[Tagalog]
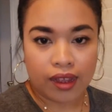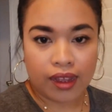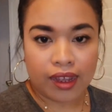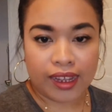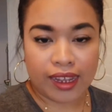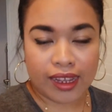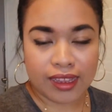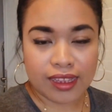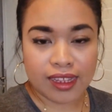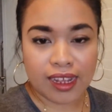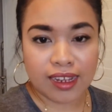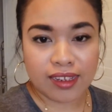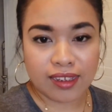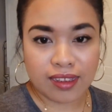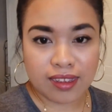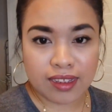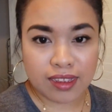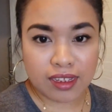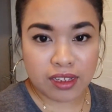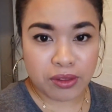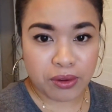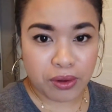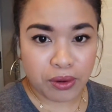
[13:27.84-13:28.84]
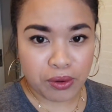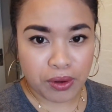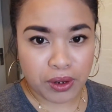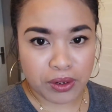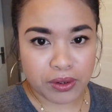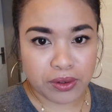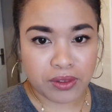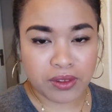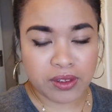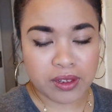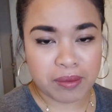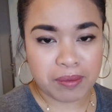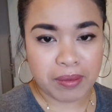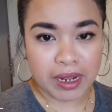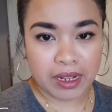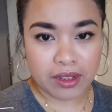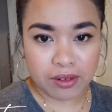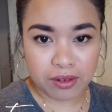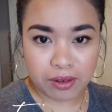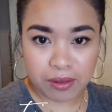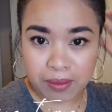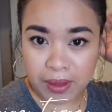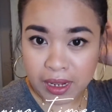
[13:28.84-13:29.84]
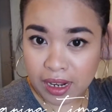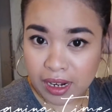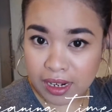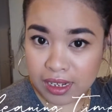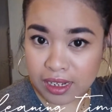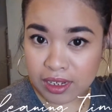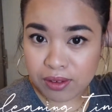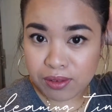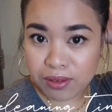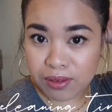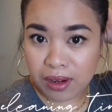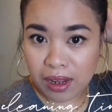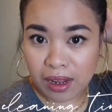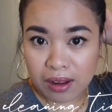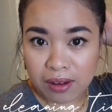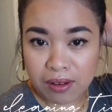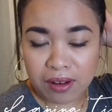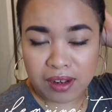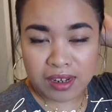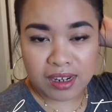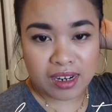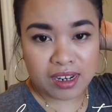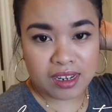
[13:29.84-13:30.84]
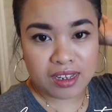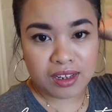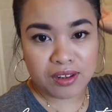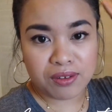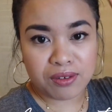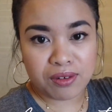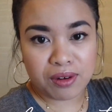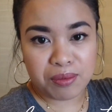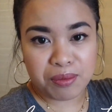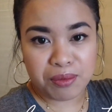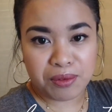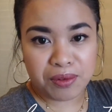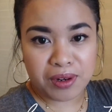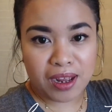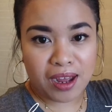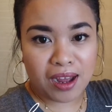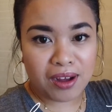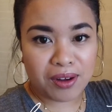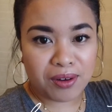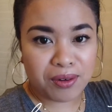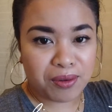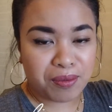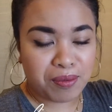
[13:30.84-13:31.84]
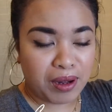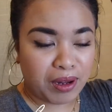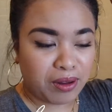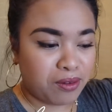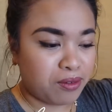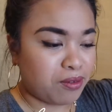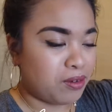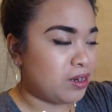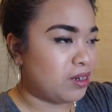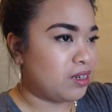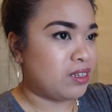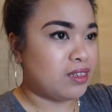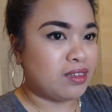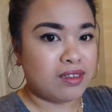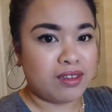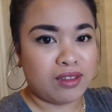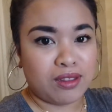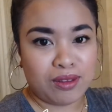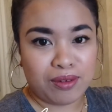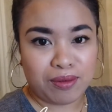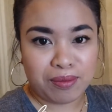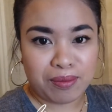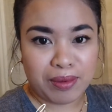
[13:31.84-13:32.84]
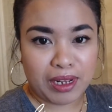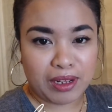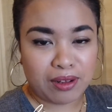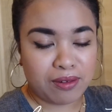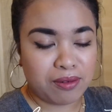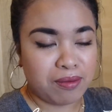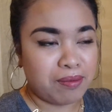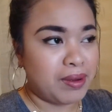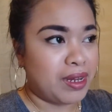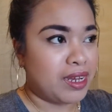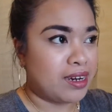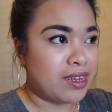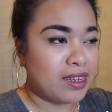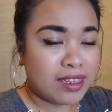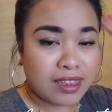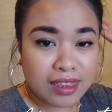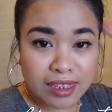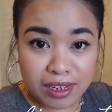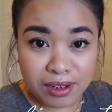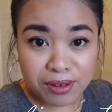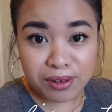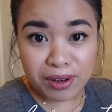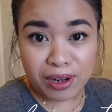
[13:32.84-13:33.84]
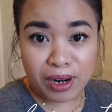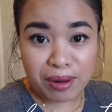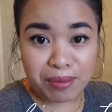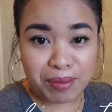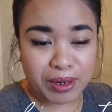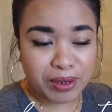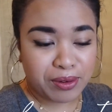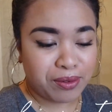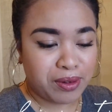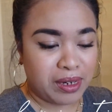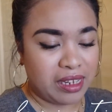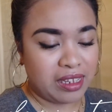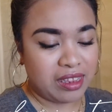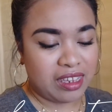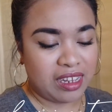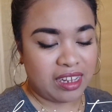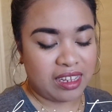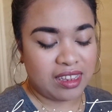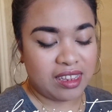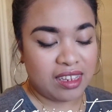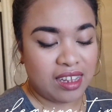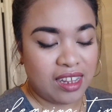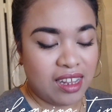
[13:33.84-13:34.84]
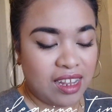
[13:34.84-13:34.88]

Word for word: Ayan guys, nandito ko ngayon sa bathroom. Nakaligo na ako. Naligo muna ako bago ko linisin tong bathroom para hindi ko na naman ulitin.